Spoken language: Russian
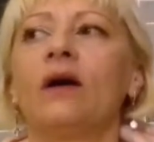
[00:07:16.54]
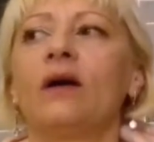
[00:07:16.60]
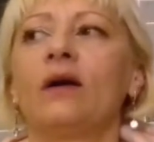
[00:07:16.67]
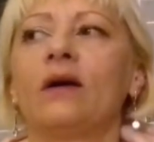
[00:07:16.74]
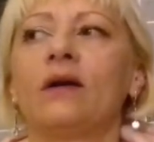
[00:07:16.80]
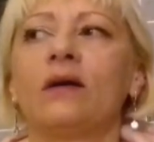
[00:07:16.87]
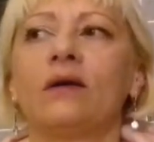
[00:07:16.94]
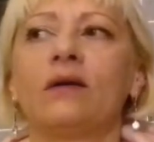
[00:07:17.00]

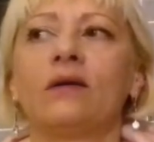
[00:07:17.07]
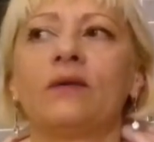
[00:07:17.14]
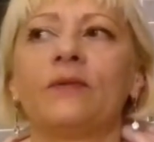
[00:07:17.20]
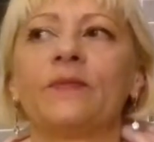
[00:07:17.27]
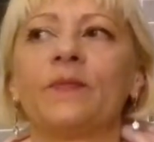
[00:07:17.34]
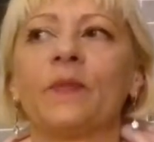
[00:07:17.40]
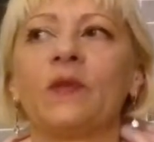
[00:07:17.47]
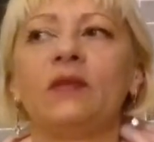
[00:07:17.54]
а,
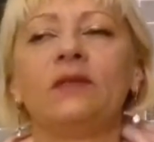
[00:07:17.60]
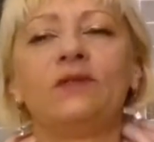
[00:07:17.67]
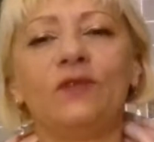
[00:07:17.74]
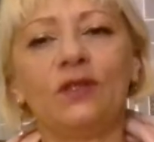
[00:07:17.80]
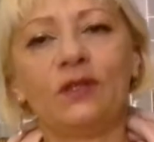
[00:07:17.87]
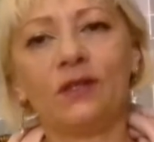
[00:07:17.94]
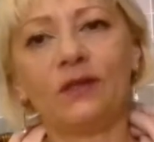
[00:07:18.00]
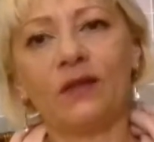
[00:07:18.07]

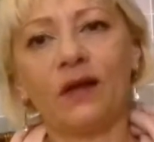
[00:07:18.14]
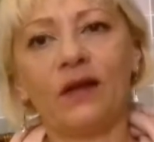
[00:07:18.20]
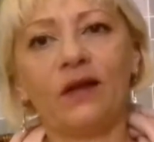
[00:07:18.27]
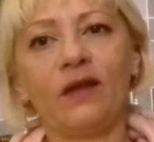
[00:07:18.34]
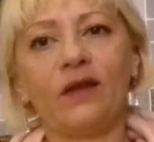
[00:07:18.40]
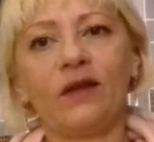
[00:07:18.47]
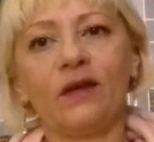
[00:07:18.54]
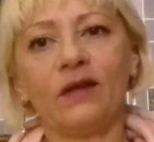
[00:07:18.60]
действительно
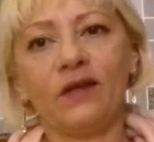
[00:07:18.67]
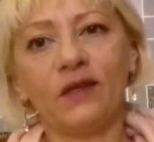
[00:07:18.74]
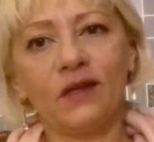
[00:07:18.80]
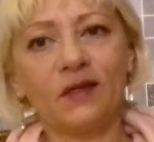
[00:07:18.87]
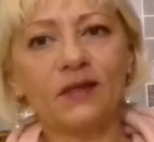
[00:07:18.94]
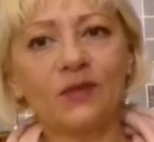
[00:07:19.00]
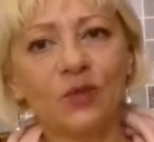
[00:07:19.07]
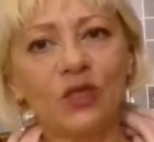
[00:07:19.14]
ли
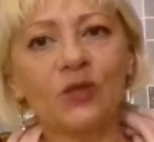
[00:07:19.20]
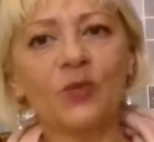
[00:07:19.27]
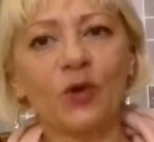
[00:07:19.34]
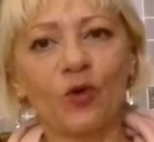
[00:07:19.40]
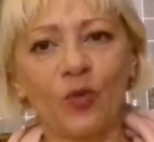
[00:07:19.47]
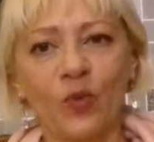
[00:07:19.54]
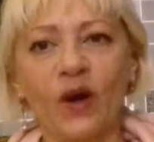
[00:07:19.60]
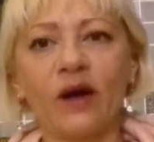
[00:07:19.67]
есть смысл
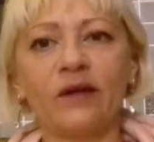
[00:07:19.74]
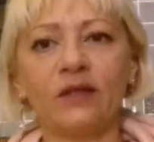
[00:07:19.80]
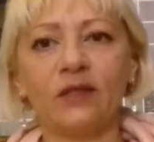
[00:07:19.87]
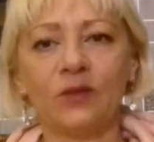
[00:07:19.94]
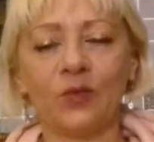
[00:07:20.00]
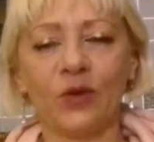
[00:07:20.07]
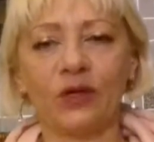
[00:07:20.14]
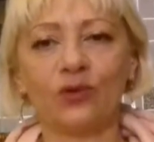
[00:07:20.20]

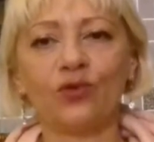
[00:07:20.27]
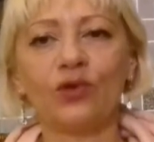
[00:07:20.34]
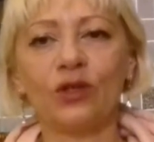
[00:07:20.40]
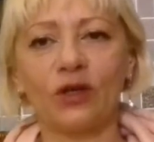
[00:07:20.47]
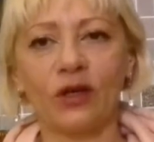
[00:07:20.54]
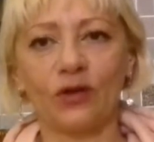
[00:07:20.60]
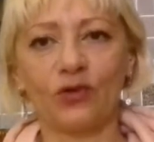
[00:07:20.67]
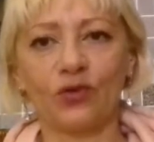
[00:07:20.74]
покупать
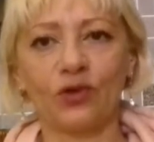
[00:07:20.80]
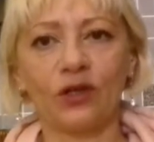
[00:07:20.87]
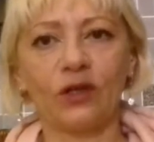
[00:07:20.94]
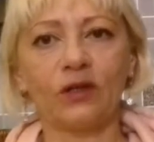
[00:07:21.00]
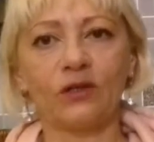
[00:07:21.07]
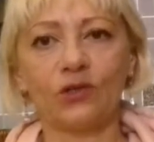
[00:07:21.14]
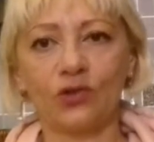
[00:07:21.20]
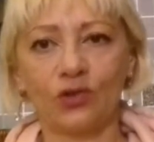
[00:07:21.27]
продукты,
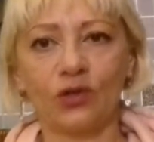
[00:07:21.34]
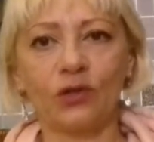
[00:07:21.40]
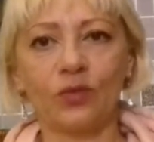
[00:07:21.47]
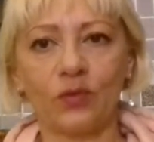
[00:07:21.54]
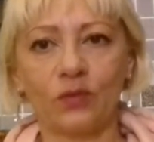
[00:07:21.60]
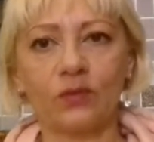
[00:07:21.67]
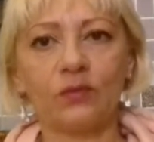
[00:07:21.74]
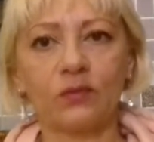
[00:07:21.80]
которые стоят
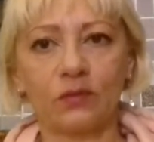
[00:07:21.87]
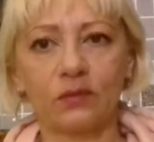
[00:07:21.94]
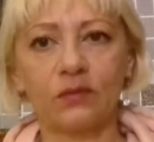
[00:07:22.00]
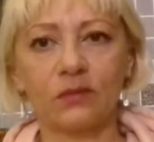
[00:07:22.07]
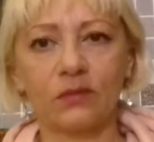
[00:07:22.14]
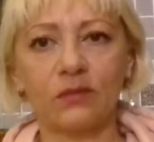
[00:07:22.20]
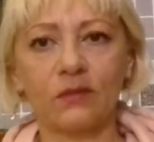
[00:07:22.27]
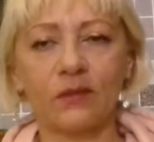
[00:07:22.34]

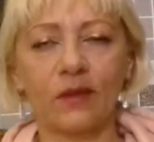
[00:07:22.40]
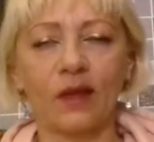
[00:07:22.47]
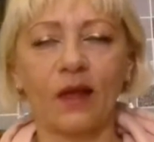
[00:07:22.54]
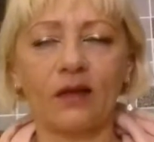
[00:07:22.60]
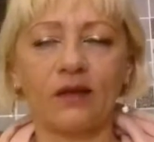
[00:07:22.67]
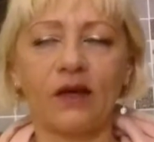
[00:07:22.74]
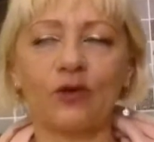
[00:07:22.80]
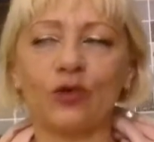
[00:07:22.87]

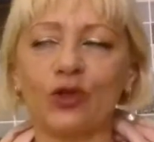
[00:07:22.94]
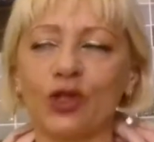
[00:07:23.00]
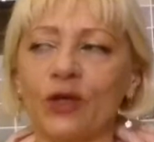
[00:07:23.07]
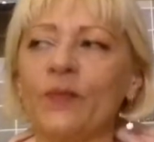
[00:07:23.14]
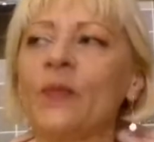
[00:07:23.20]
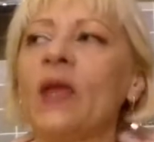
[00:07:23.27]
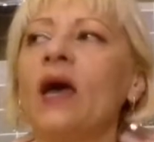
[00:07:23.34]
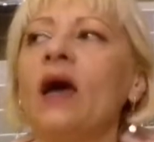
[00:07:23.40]

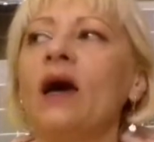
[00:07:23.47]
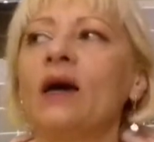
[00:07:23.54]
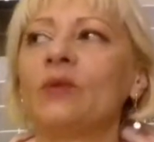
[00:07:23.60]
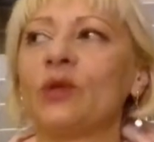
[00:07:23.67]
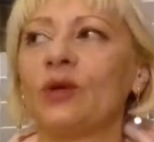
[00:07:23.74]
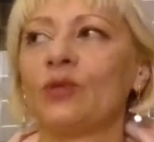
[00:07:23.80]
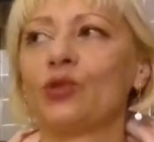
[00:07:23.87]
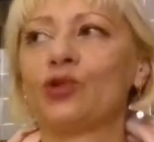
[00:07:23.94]
дороже.
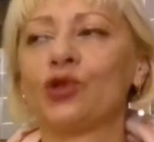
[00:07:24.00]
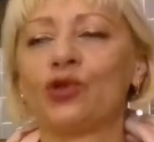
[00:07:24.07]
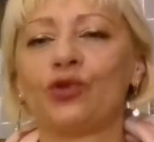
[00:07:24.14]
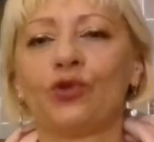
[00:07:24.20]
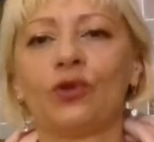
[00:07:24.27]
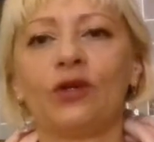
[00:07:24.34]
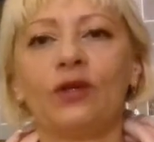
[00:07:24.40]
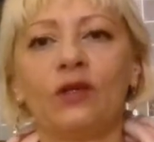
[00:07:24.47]
Потому
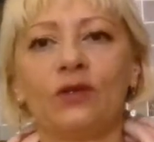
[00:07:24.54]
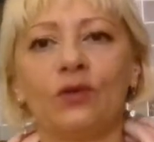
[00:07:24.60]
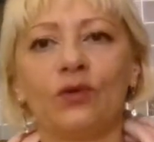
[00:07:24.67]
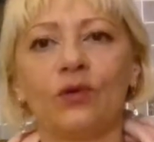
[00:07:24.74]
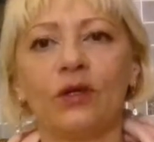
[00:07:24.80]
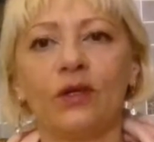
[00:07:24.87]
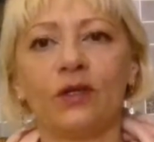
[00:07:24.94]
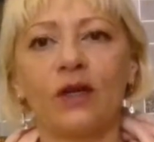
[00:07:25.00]
что
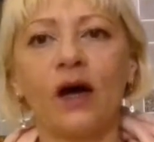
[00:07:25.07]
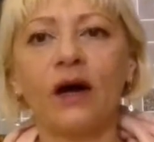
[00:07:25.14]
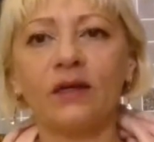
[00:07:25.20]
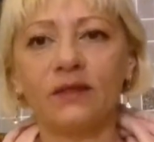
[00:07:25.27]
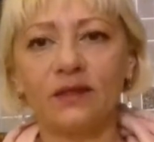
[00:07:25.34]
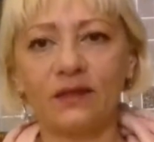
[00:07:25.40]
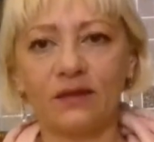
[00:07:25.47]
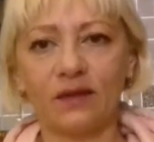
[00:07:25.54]
иной
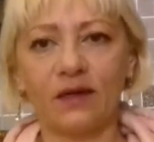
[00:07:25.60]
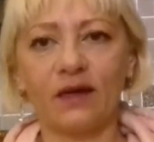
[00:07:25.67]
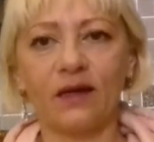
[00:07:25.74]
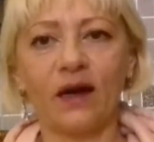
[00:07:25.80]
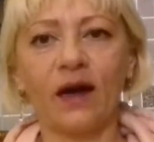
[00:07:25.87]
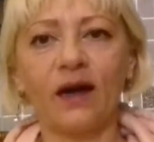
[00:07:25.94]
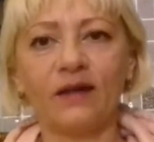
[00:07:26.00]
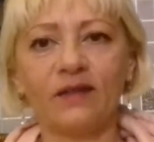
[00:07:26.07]
раз
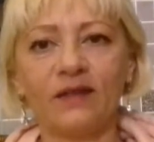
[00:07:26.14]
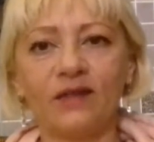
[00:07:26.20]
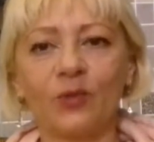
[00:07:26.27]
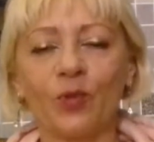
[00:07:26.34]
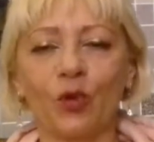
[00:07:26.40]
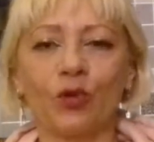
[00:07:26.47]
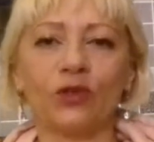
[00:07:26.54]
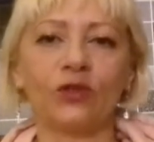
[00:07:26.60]
органик
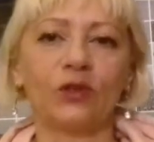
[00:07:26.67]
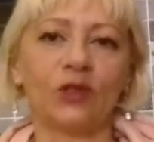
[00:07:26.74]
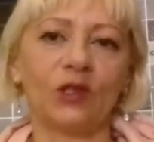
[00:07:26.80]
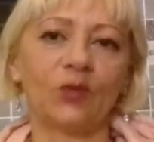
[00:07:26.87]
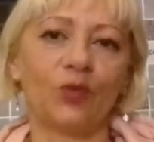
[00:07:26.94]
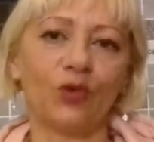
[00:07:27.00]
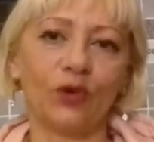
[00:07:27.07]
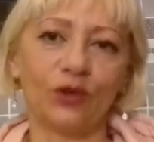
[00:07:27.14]
просто
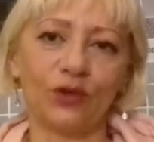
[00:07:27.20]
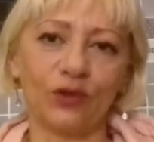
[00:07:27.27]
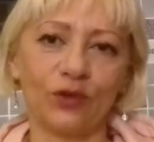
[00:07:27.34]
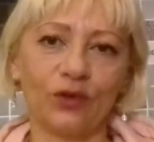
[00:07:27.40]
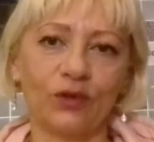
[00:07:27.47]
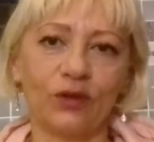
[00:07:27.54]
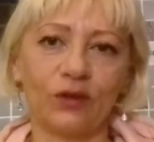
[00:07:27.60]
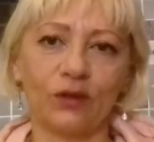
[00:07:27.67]

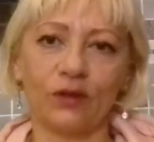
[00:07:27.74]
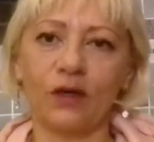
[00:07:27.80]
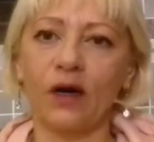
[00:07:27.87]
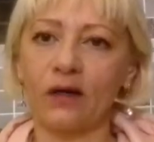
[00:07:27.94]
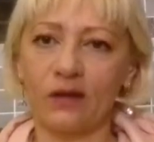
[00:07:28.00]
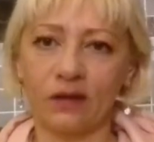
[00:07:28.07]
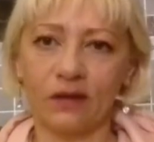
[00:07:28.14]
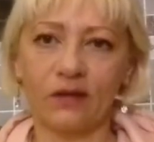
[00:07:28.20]
использует
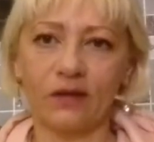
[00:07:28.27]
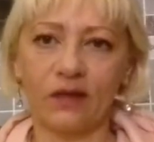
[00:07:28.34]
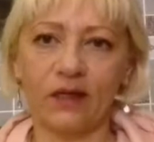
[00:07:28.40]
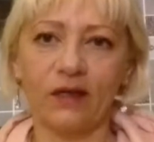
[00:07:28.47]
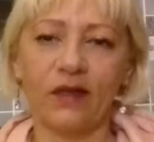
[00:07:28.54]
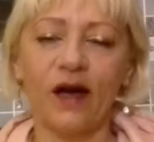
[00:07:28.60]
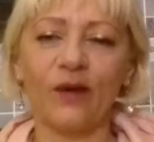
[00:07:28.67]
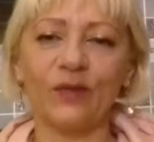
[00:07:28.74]
как э,
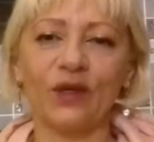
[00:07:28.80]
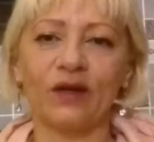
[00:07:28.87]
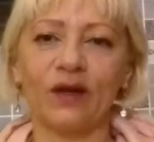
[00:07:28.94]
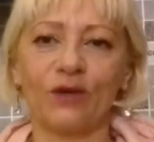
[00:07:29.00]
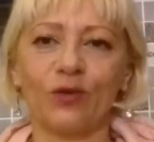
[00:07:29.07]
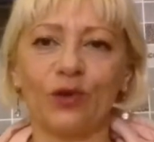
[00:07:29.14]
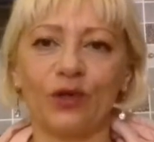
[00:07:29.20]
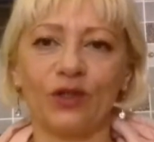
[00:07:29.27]
рекламный
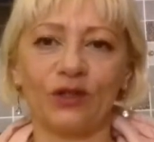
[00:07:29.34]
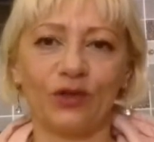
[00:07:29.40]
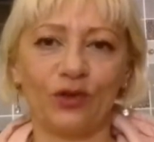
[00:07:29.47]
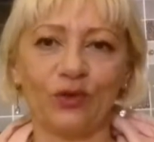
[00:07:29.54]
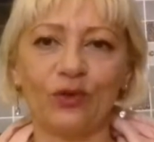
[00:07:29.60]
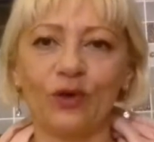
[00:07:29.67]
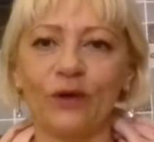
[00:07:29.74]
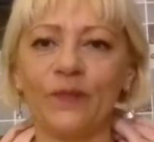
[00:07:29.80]
какой-то
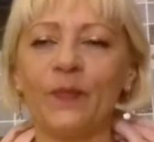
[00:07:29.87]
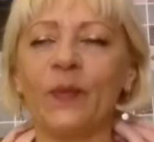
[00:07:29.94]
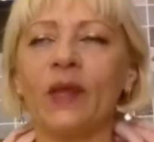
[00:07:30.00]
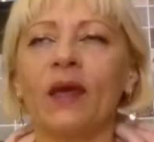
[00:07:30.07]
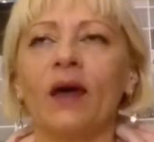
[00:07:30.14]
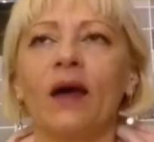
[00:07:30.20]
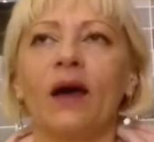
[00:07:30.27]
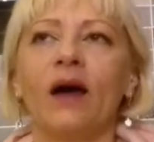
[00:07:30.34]
трюк.
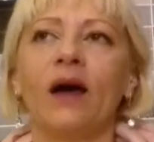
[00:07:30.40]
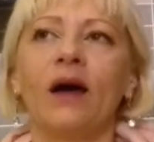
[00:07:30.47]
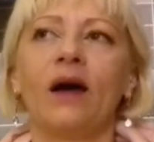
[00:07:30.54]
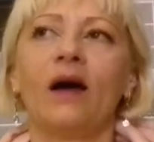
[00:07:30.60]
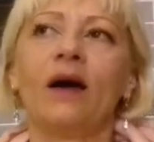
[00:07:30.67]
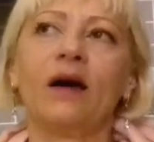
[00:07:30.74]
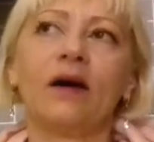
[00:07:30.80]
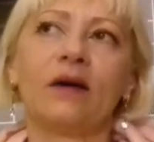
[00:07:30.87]

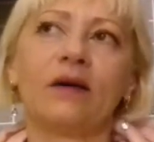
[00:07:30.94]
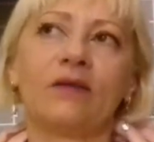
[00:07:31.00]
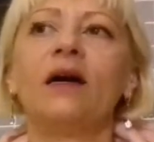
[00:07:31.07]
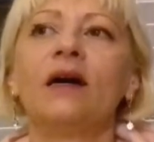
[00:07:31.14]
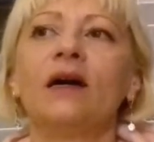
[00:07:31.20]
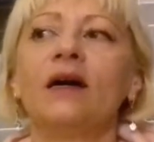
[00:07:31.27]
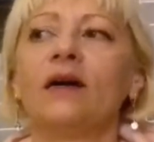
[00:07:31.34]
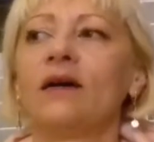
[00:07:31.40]
А,
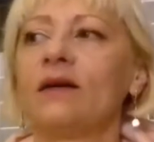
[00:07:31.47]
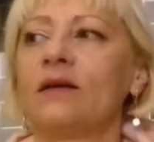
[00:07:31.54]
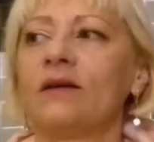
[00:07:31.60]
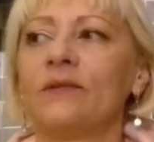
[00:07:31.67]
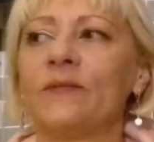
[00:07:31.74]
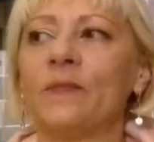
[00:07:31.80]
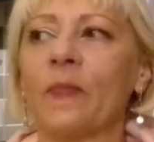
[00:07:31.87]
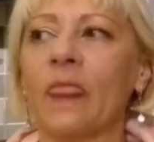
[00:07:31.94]

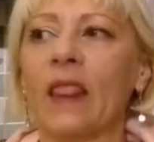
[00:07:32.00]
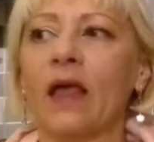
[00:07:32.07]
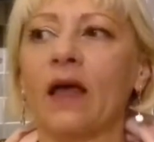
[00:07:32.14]
а,